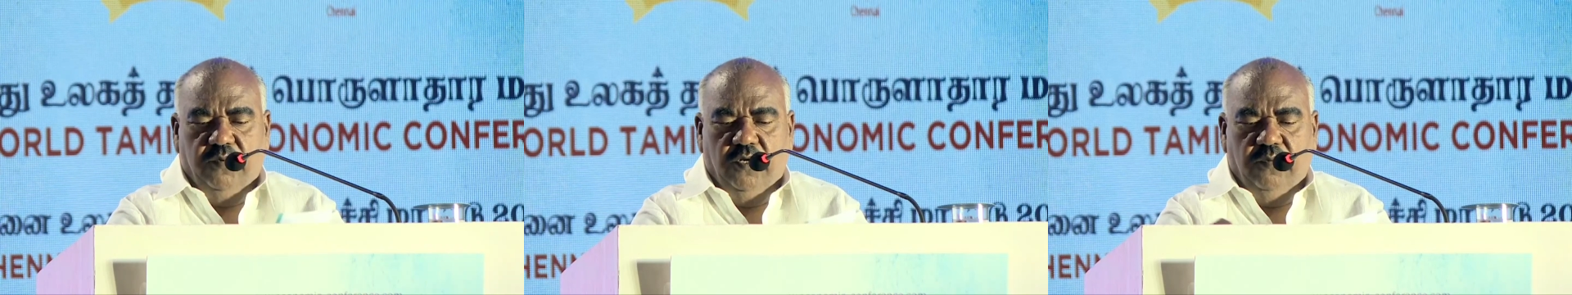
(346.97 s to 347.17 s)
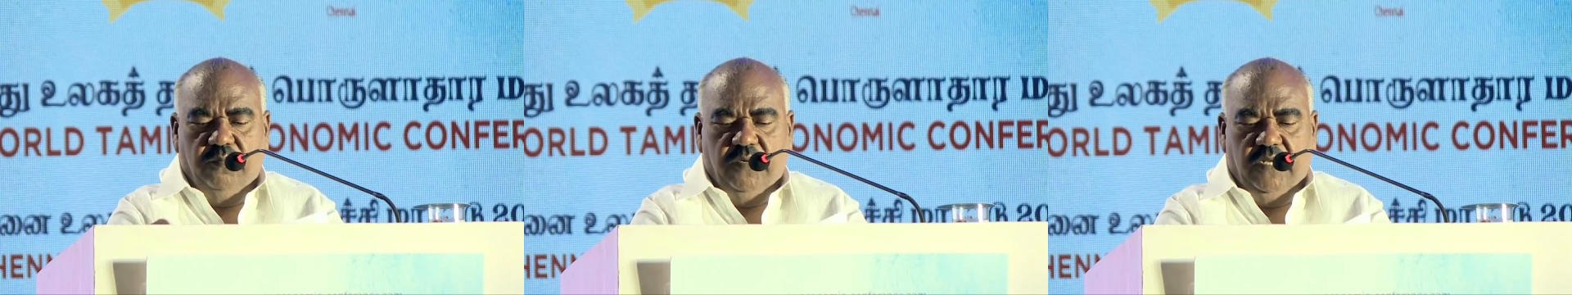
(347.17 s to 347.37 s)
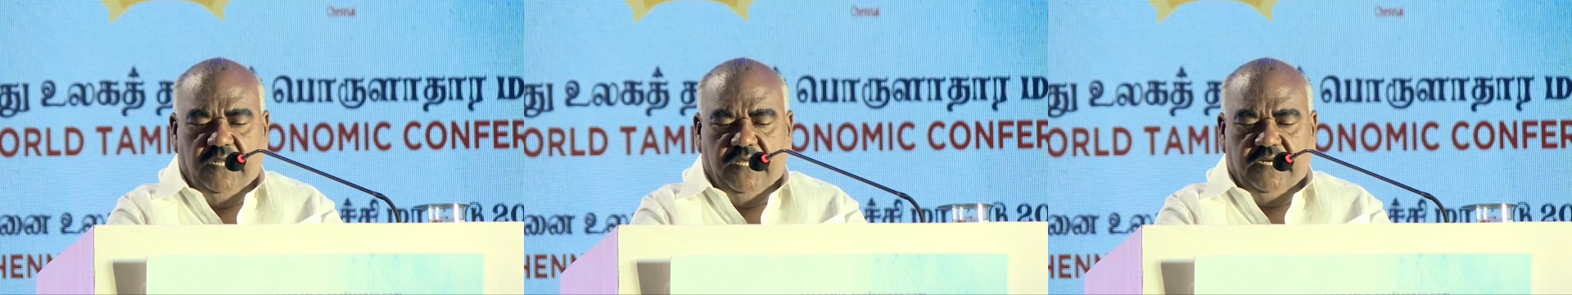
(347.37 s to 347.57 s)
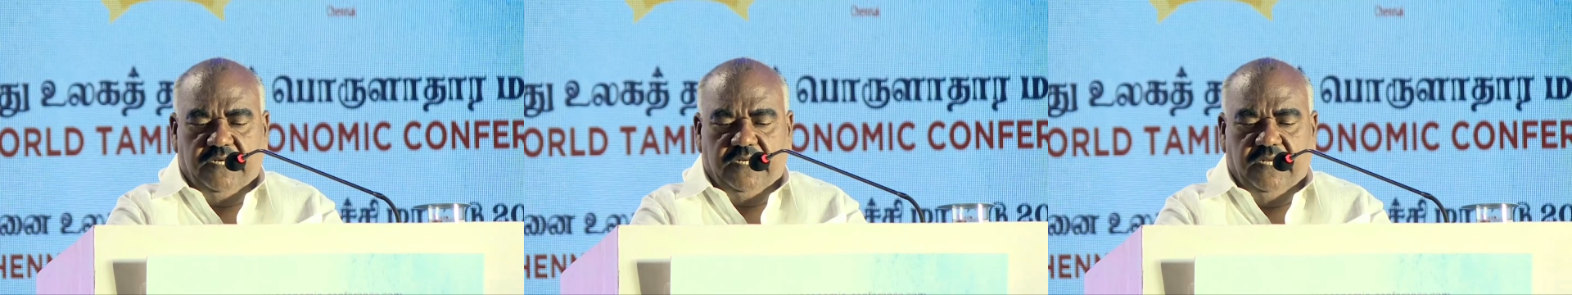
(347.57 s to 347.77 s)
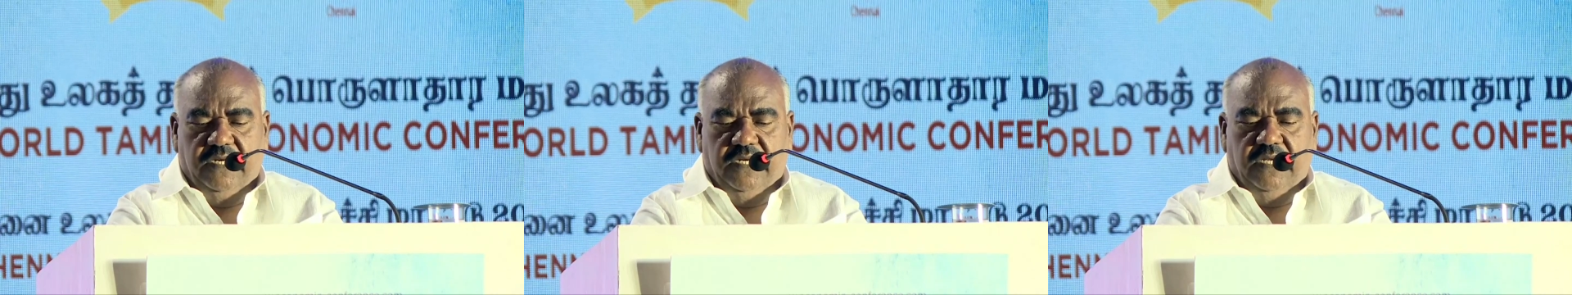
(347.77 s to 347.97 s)
பொறுப்பில்
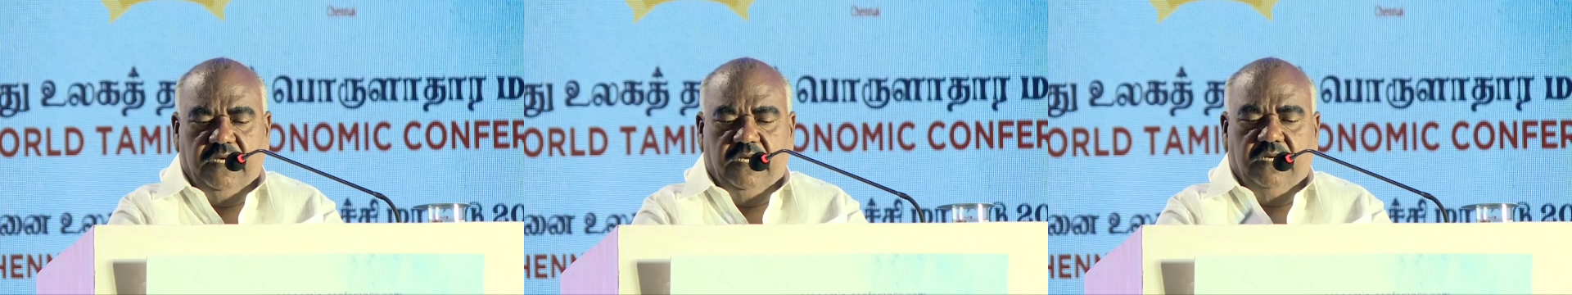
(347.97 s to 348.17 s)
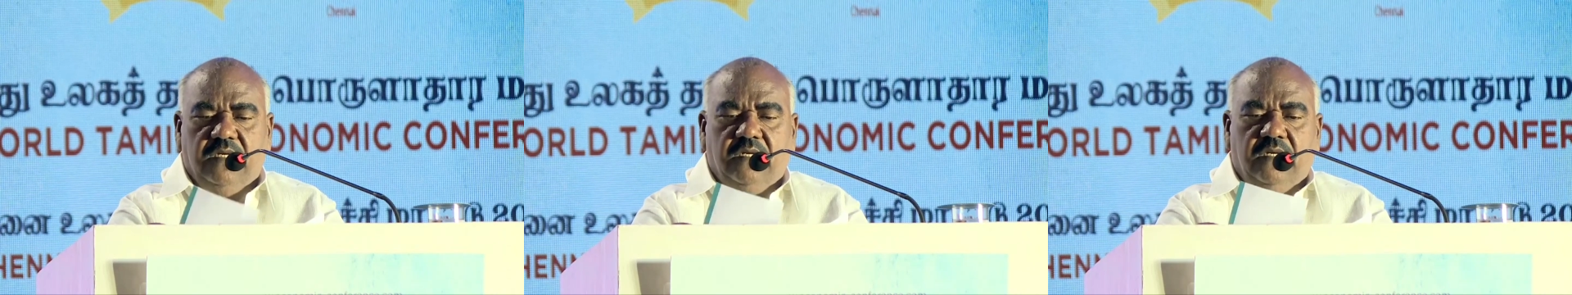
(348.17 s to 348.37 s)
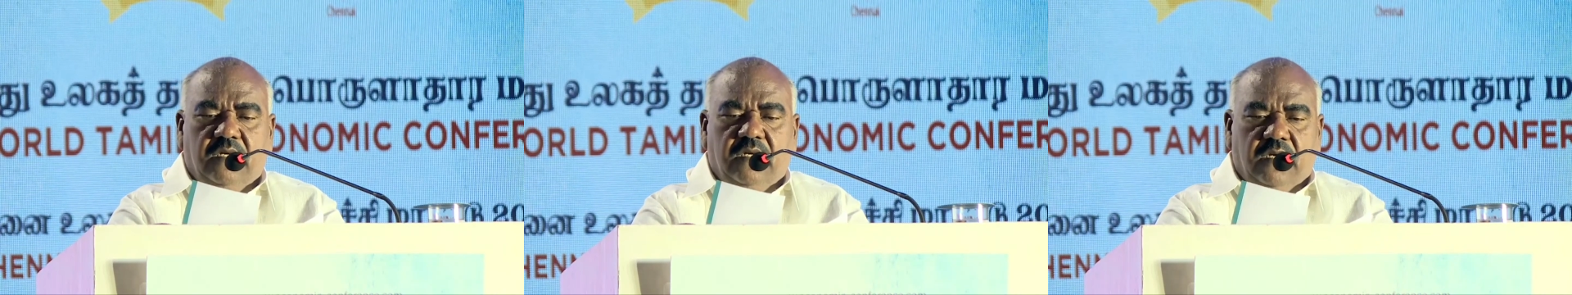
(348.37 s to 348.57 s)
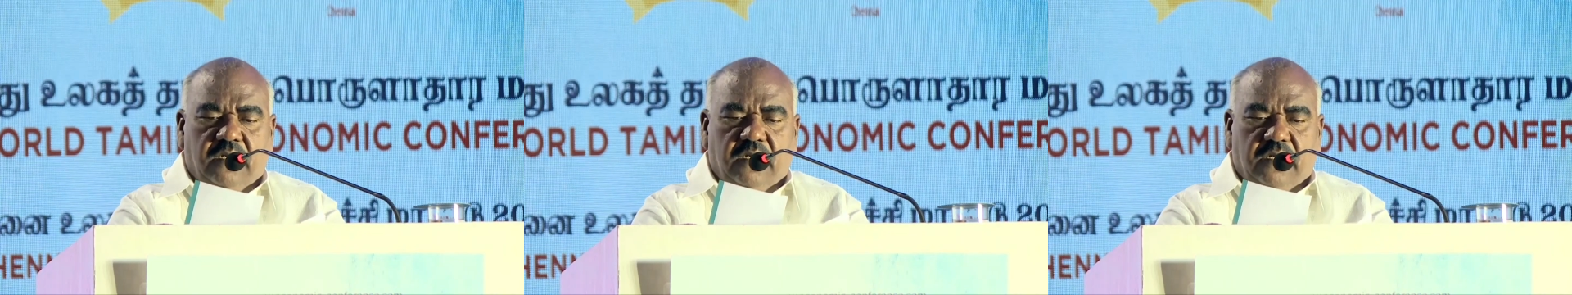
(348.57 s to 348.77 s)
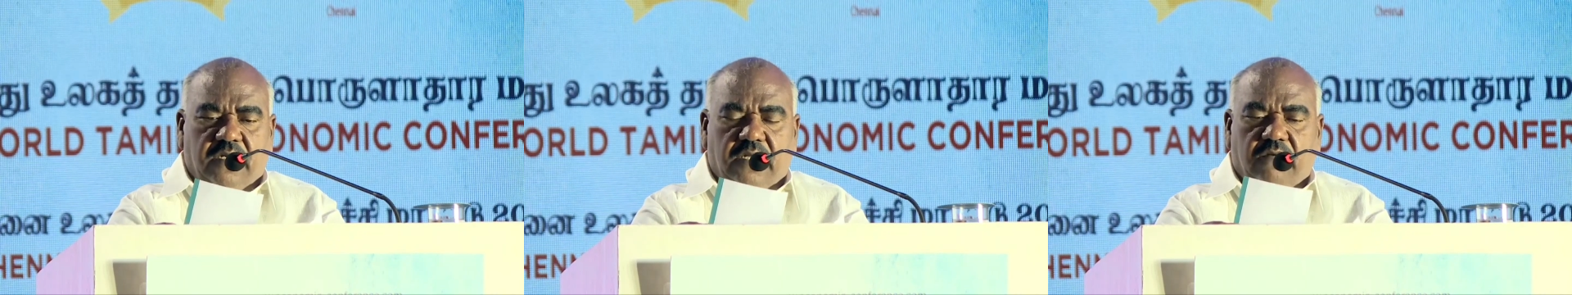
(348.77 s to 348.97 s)
இருக்கின்ற
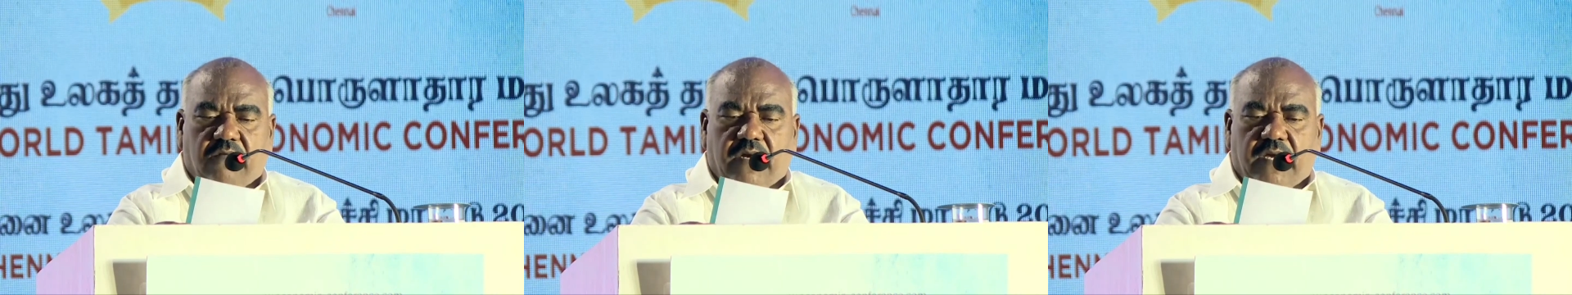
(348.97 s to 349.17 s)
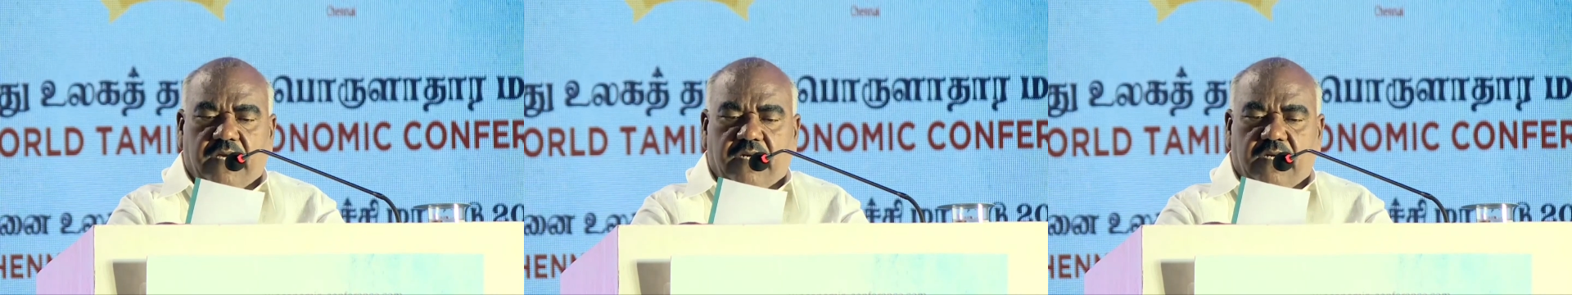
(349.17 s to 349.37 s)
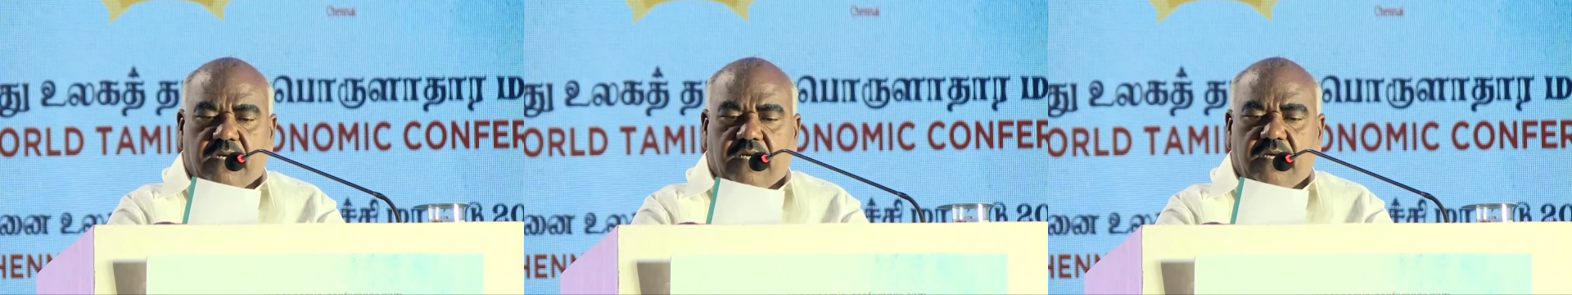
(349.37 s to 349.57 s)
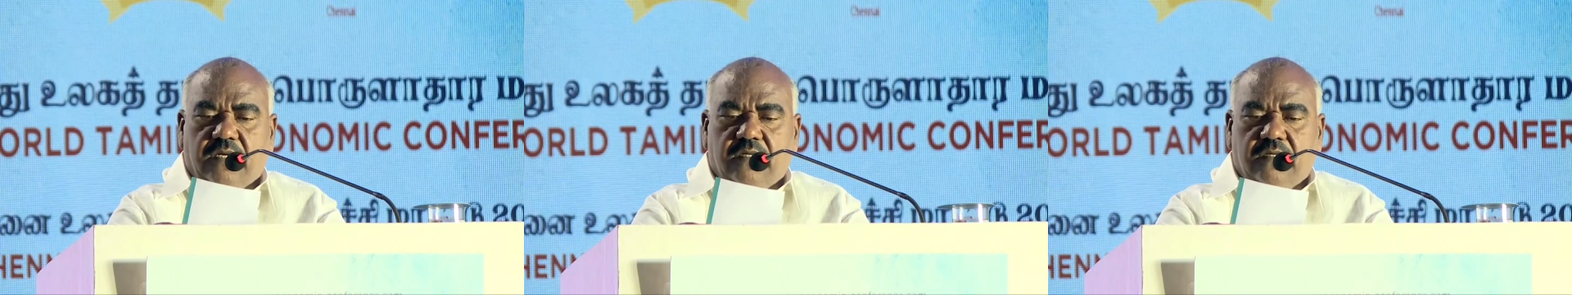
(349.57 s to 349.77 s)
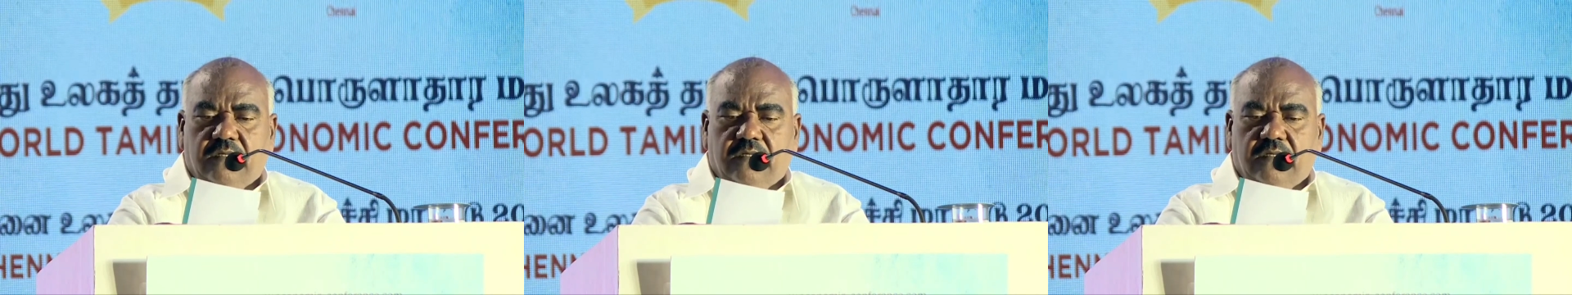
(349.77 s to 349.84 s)
நிர்வாகிகளே